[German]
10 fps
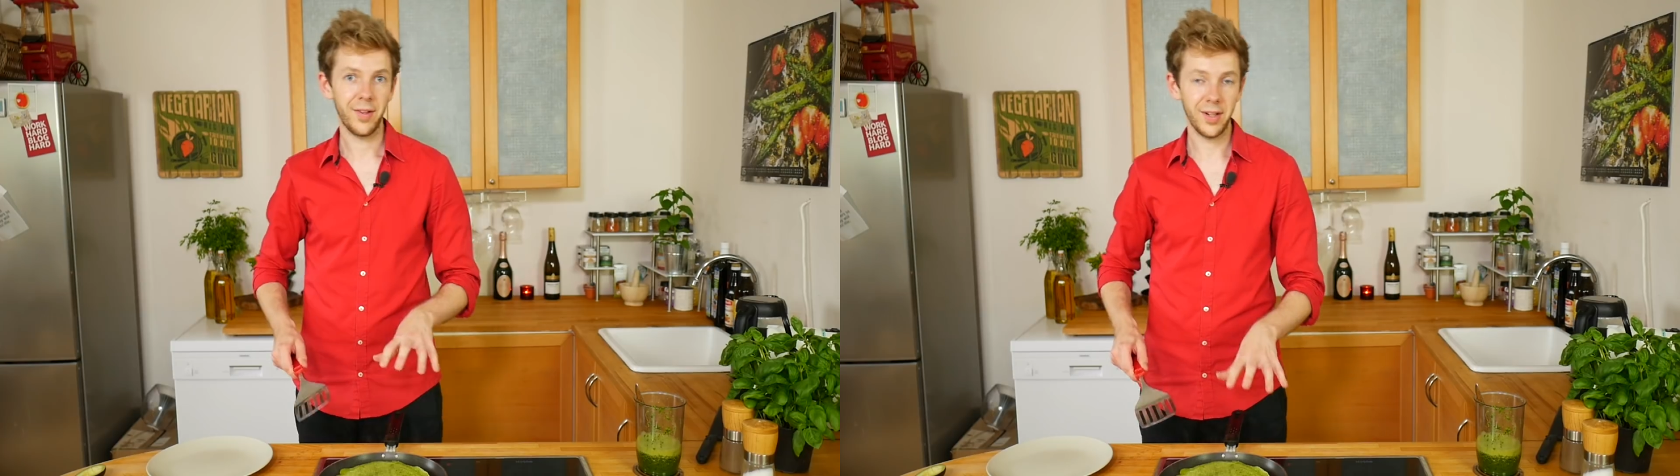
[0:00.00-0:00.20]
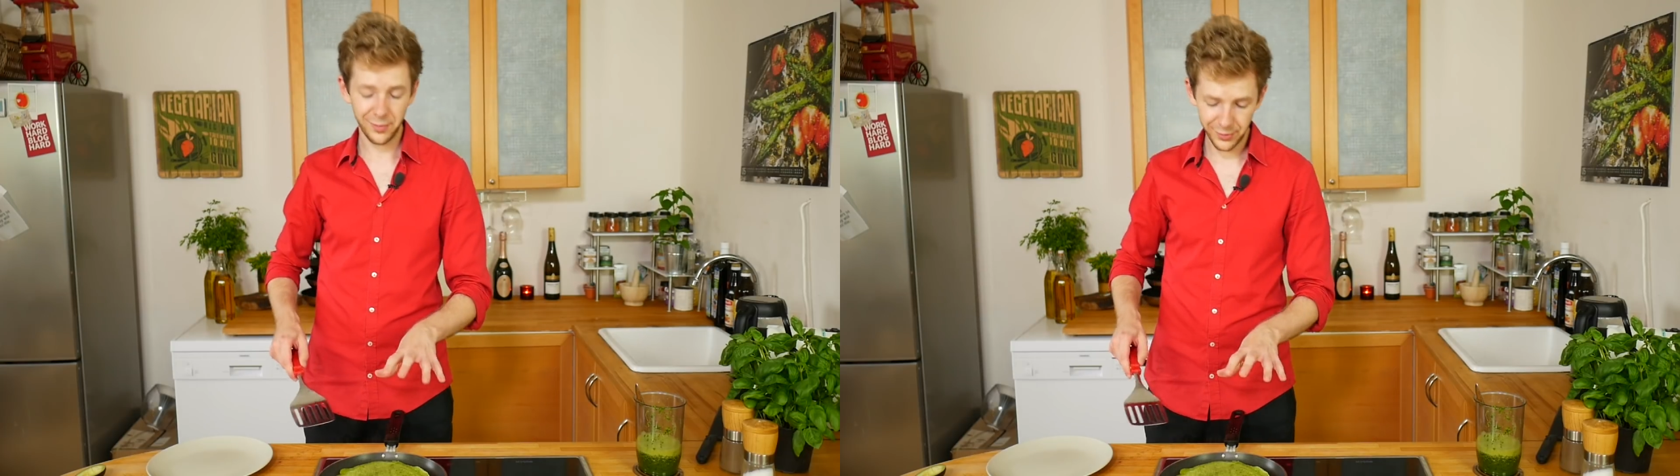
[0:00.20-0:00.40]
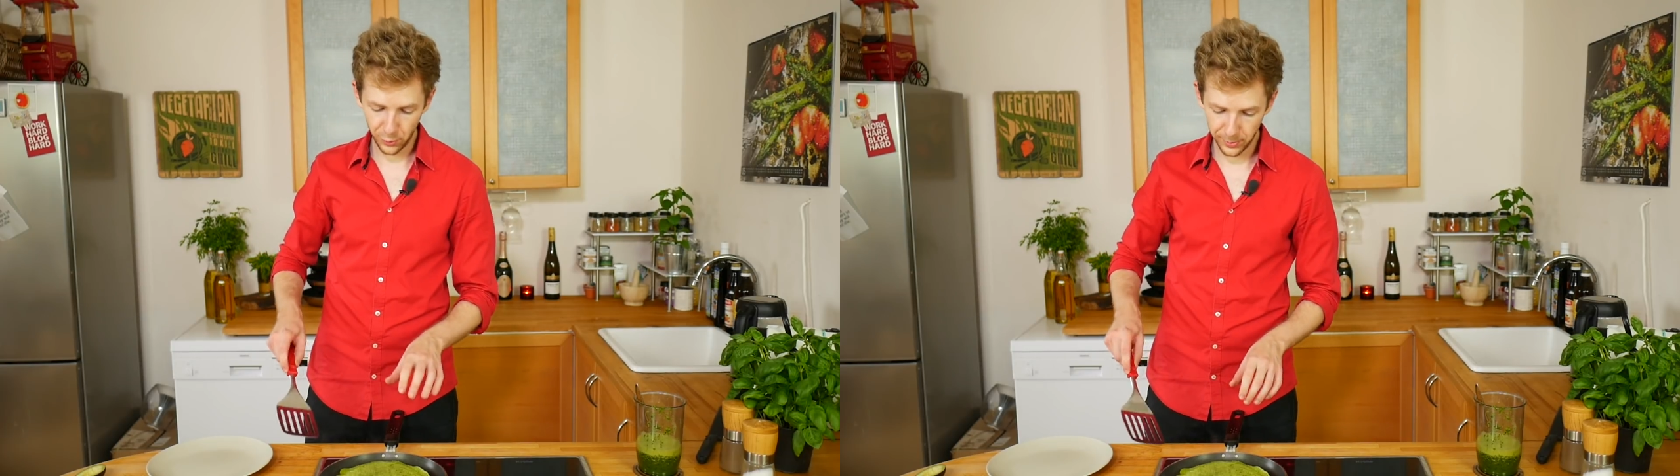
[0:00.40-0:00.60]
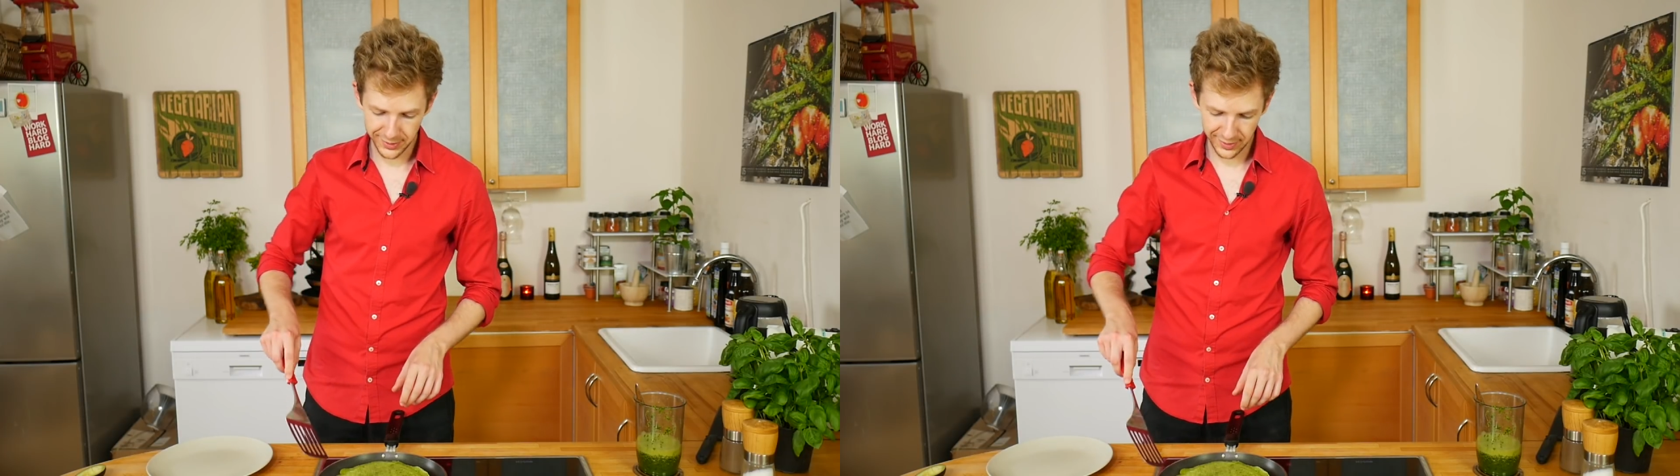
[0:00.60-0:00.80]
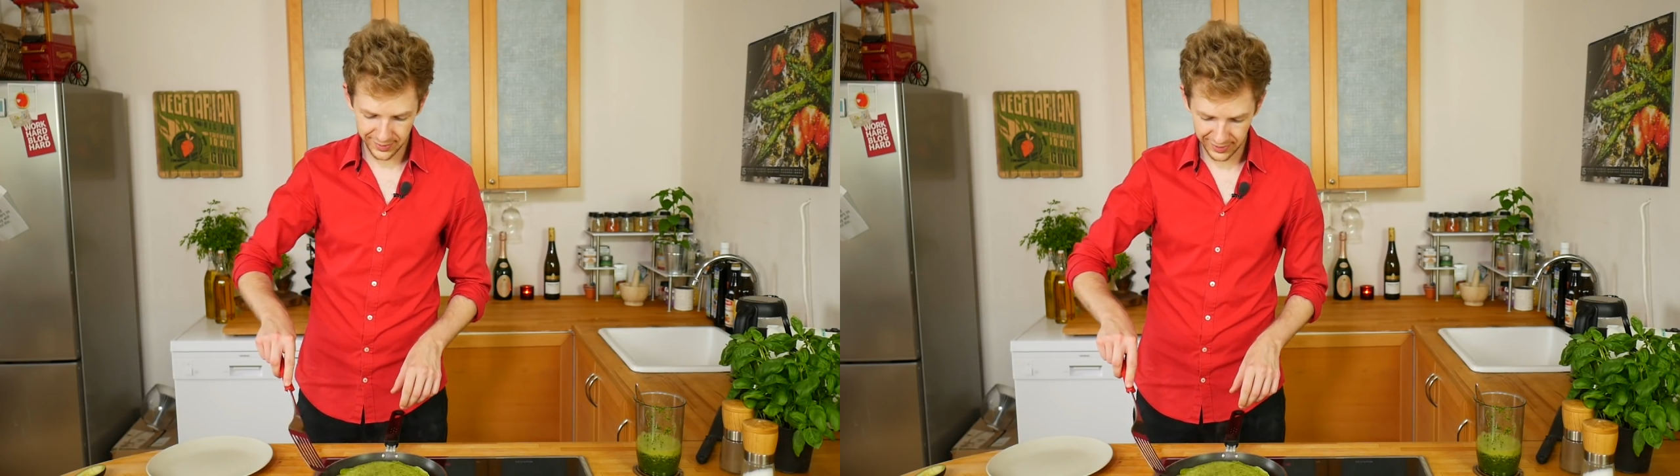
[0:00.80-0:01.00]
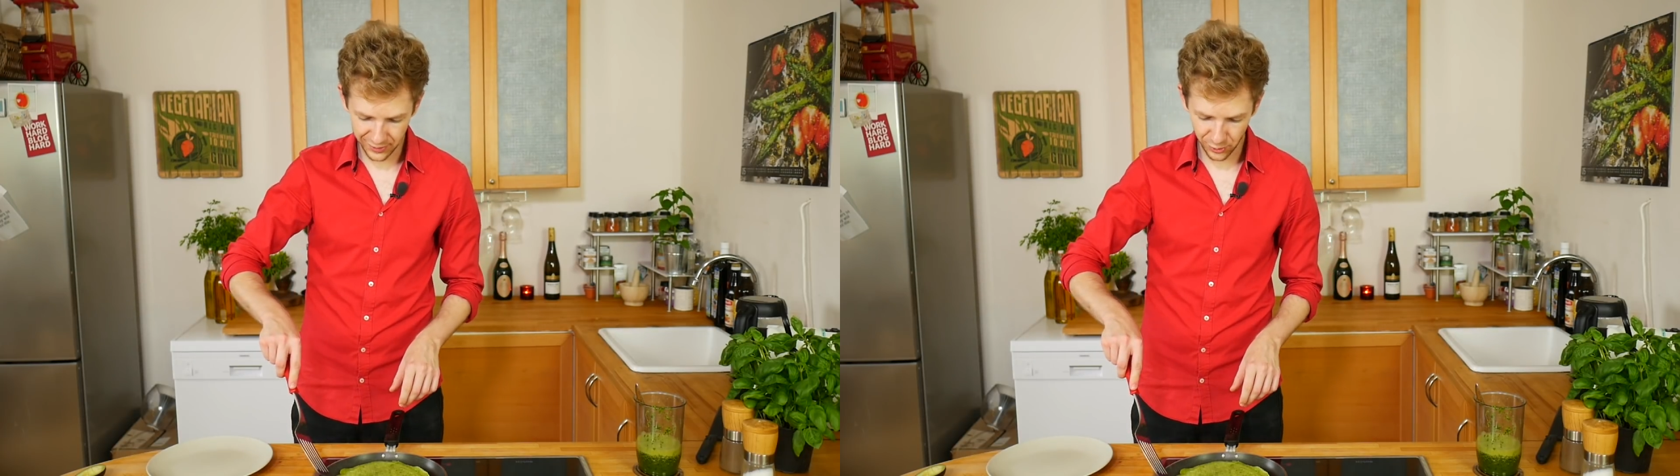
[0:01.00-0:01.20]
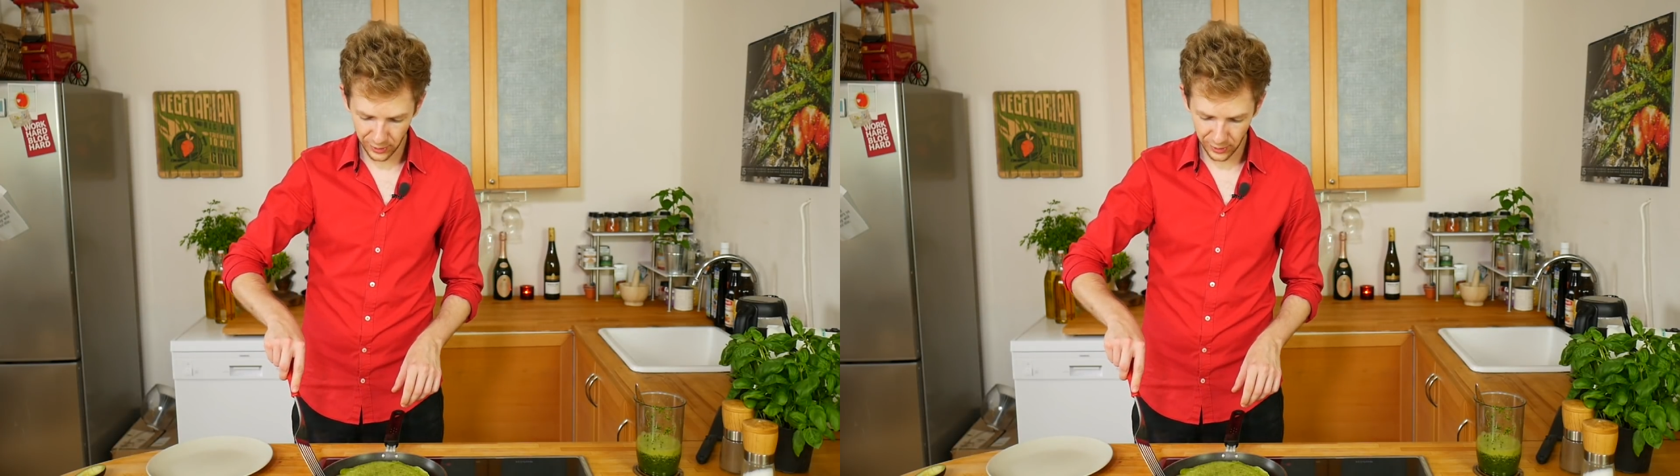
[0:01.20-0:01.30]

Wenn er auf der Oberseite dann so